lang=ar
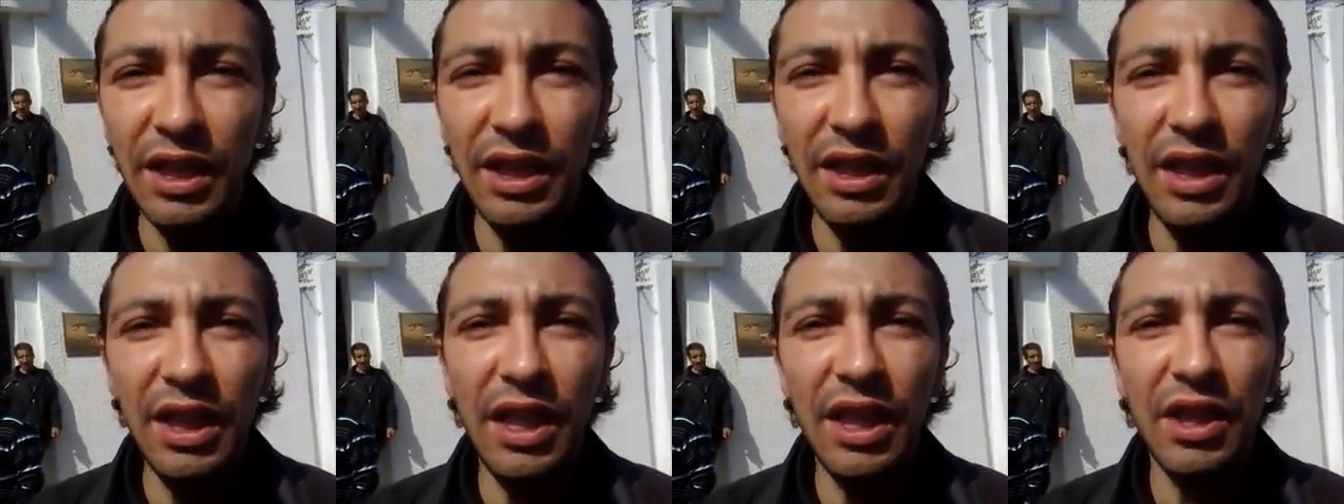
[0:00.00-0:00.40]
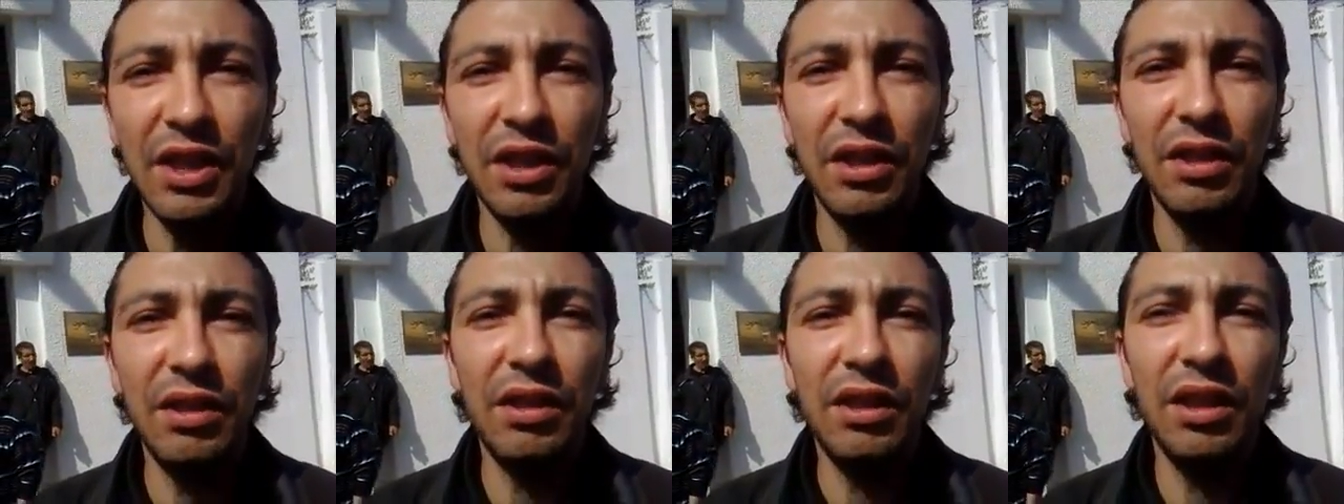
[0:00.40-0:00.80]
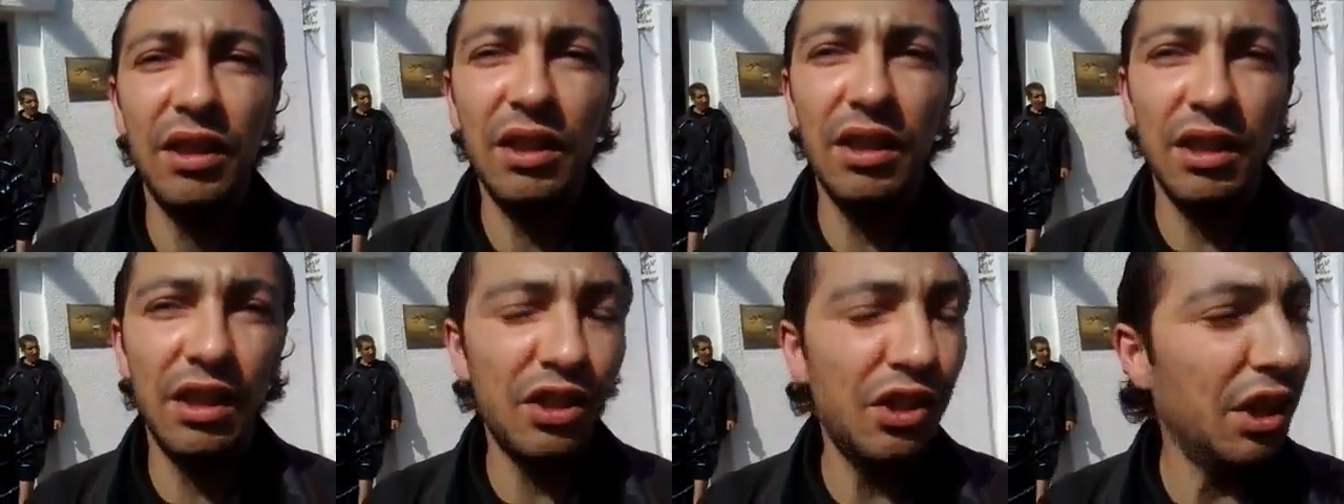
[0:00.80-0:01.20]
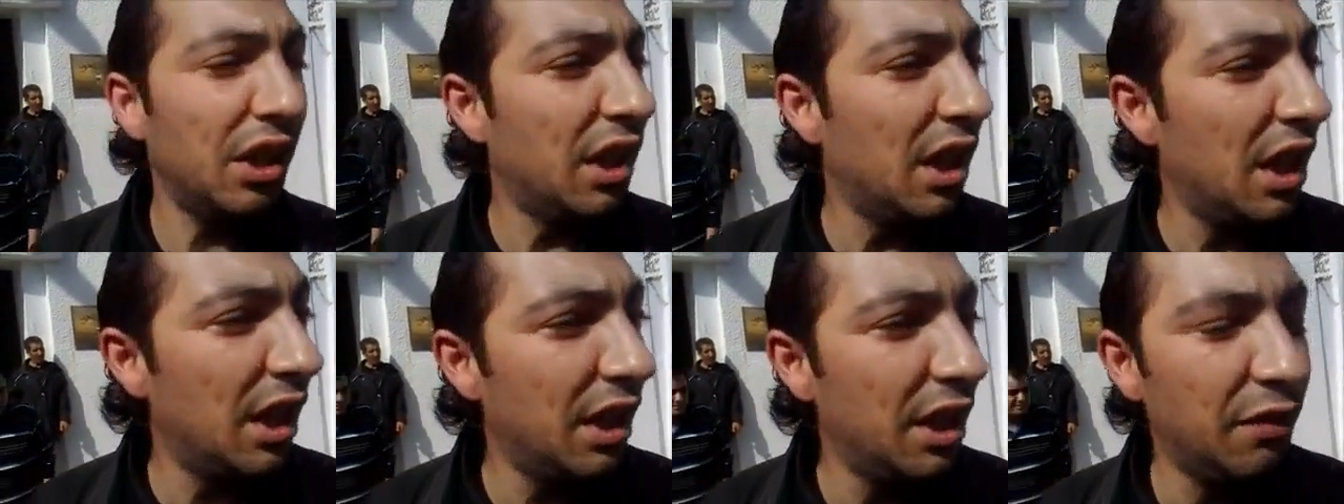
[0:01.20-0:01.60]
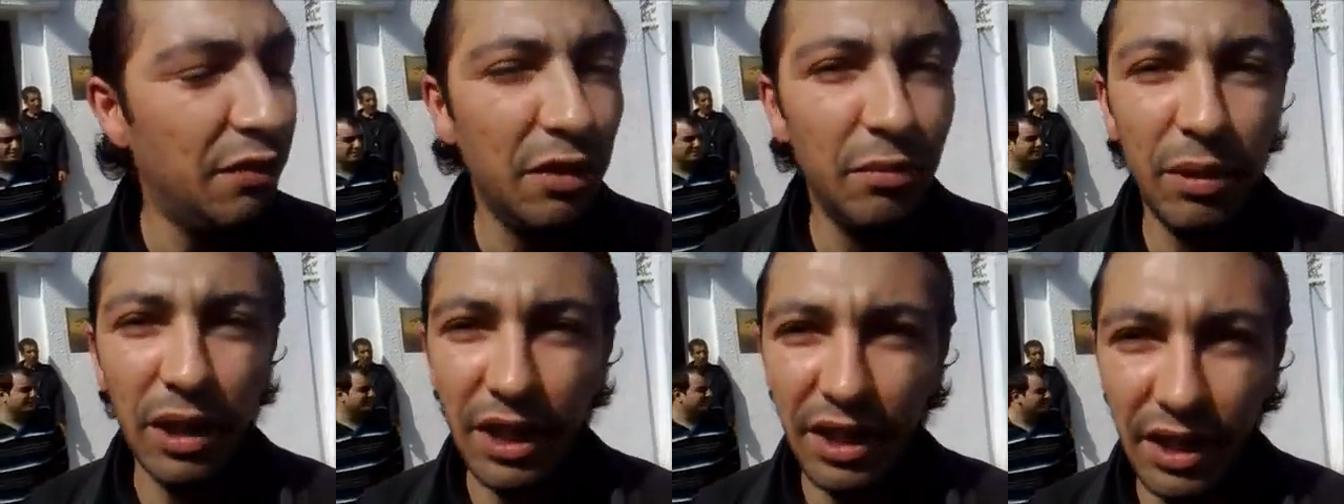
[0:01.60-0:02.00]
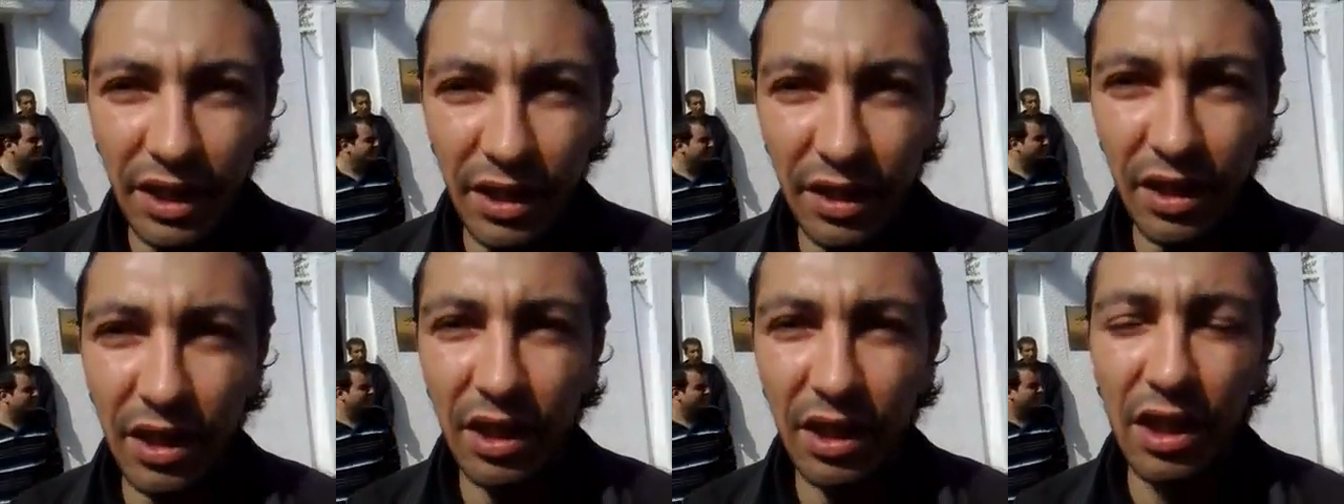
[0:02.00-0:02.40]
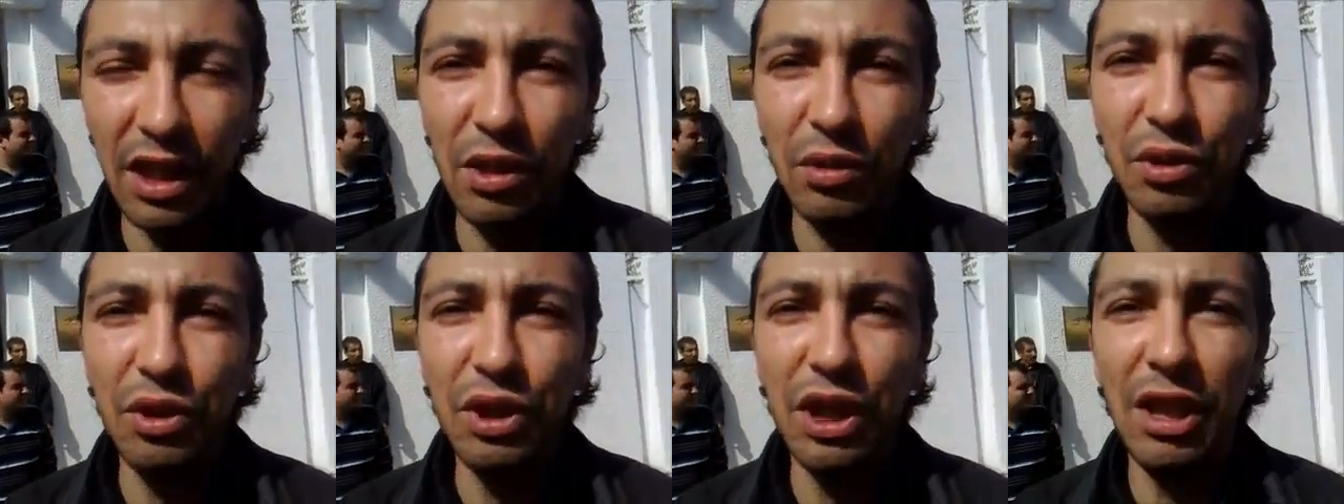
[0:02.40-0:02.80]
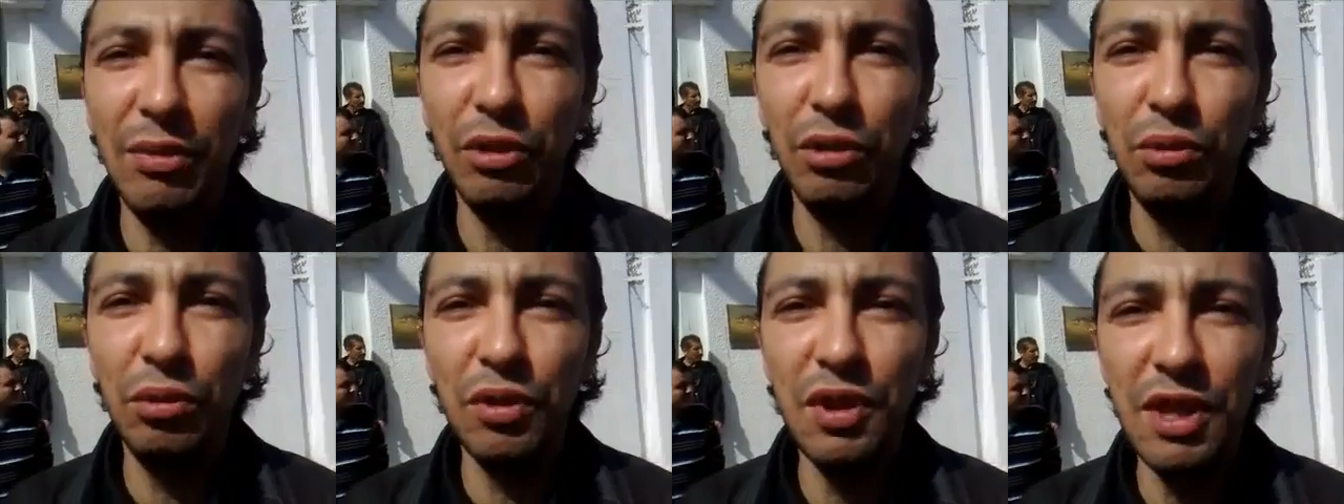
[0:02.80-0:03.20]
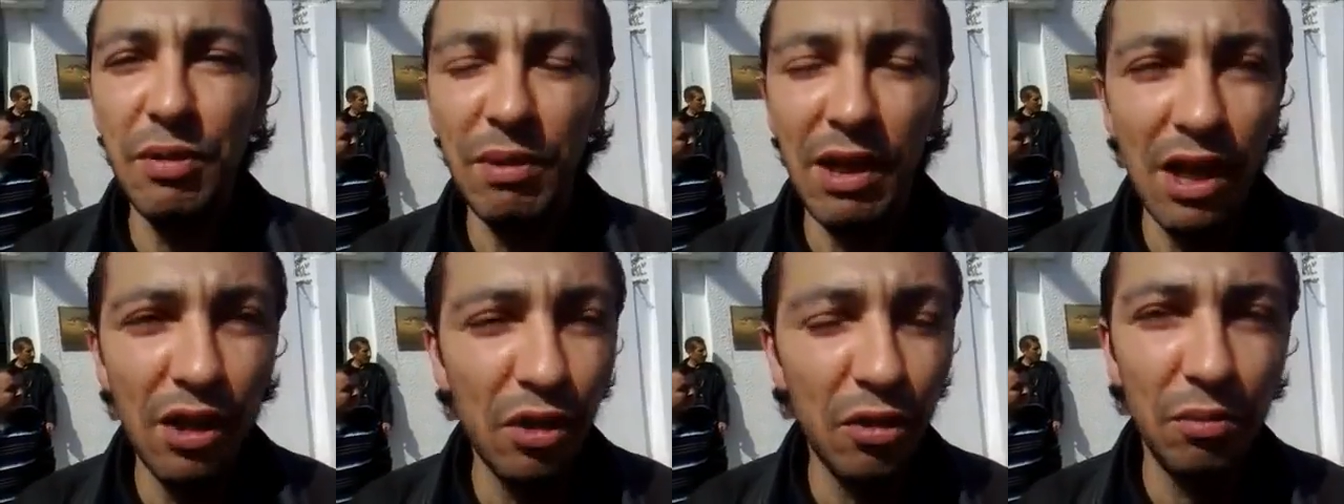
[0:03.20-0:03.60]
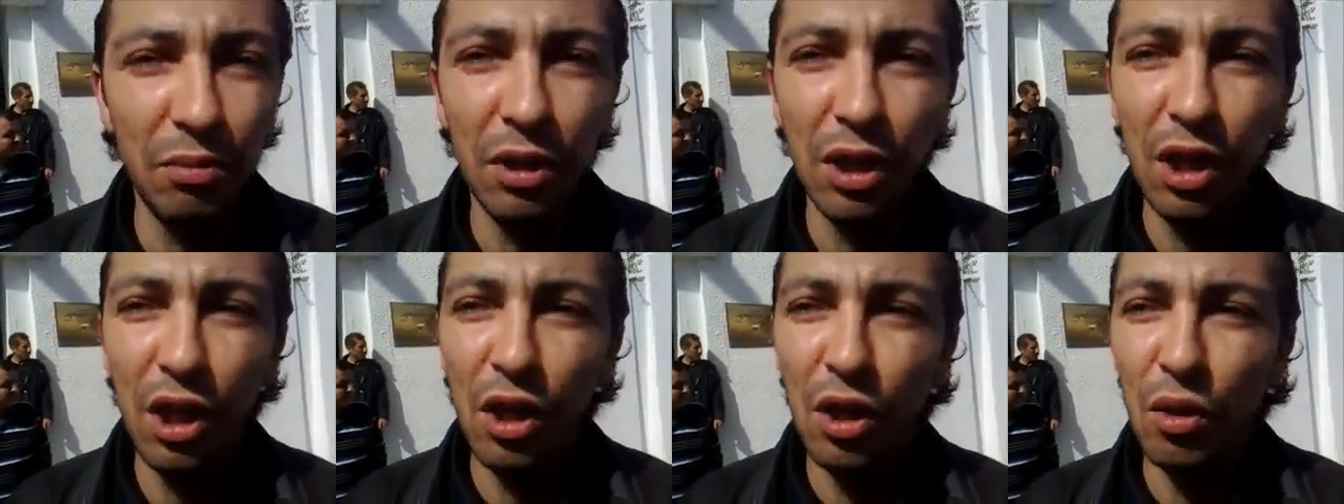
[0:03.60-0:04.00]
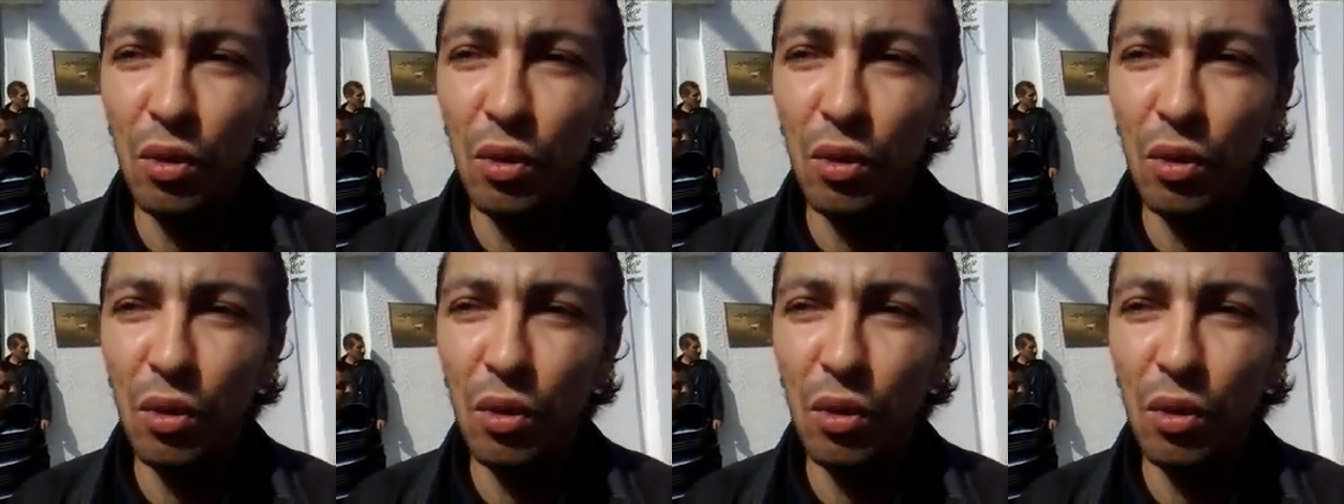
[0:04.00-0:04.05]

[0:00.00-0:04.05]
إلى آه، أشقائنا في البحرين راهو الشعب التونسي معاكم